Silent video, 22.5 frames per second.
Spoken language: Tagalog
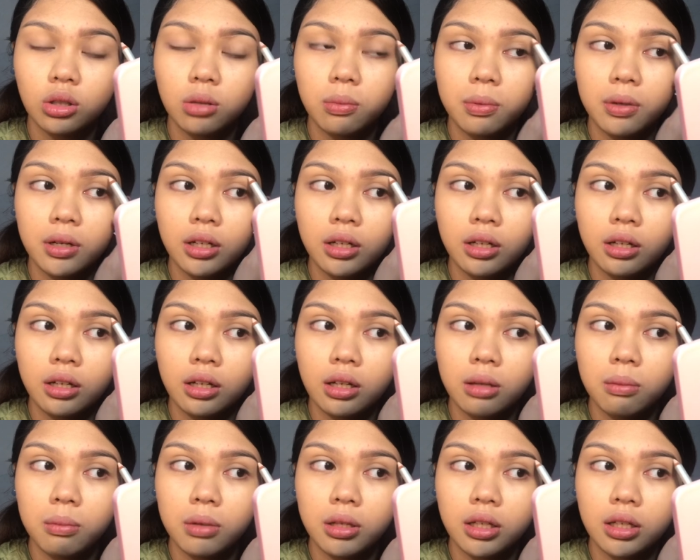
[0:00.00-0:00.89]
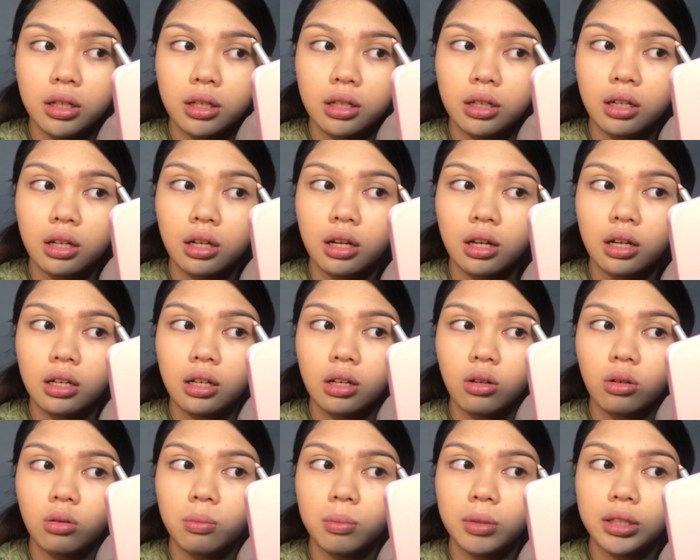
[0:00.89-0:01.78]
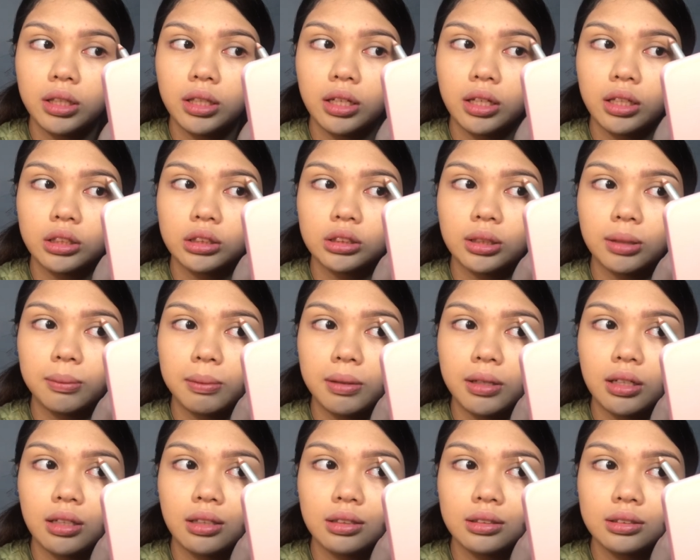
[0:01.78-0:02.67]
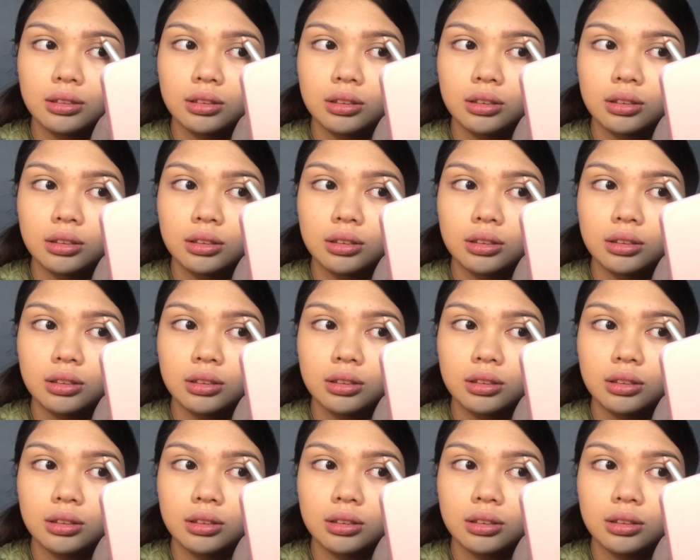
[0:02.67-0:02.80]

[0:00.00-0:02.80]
Sobrang creamy niya. Akala ko matigas siya. Parang